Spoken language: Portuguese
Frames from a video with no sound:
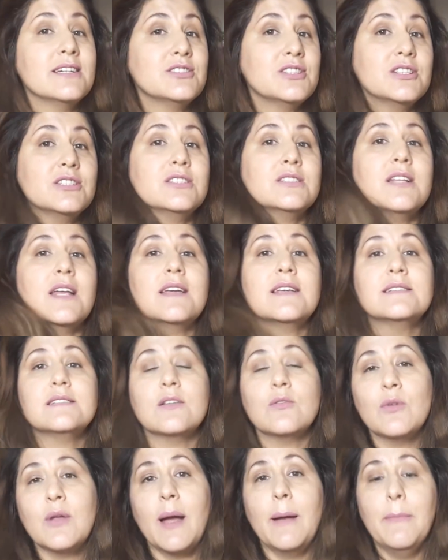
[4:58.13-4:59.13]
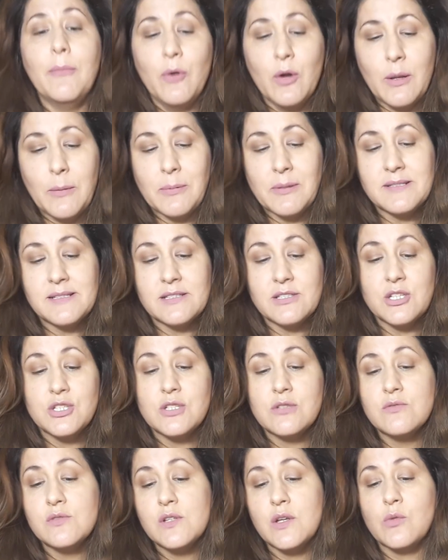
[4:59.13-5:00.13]
A gente tem que segurar a boca, porque se a
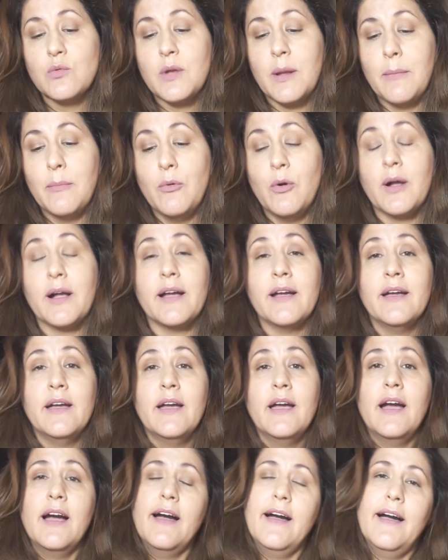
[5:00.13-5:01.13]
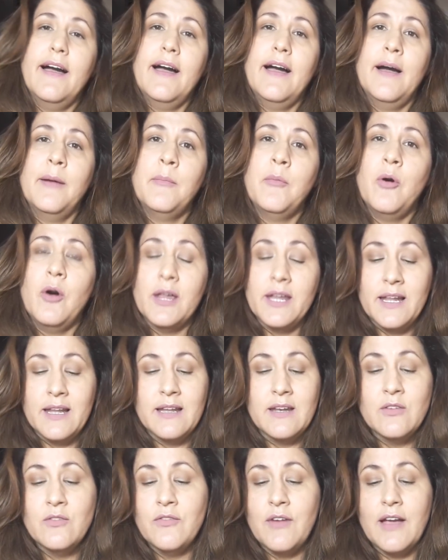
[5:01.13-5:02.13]
gente não segura a boca, a mora
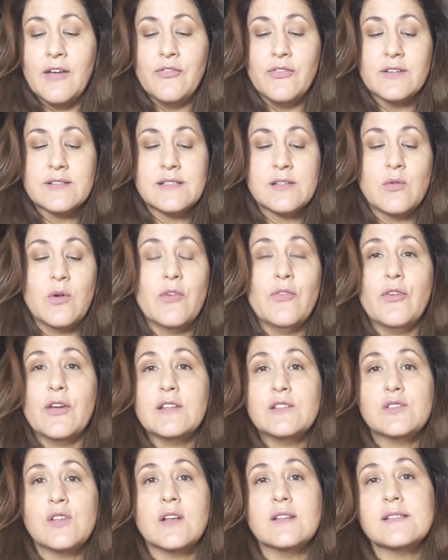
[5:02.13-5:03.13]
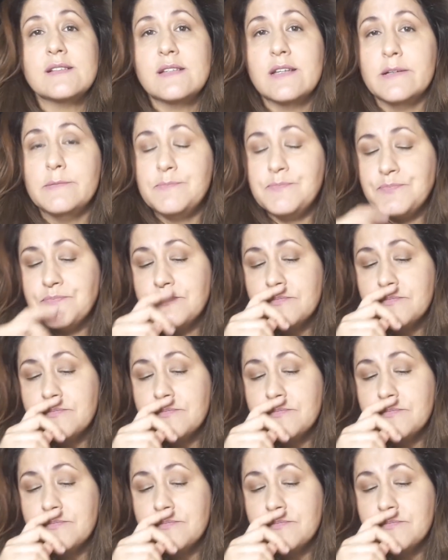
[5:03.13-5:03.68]
ela não vai fazer o efeito sozinha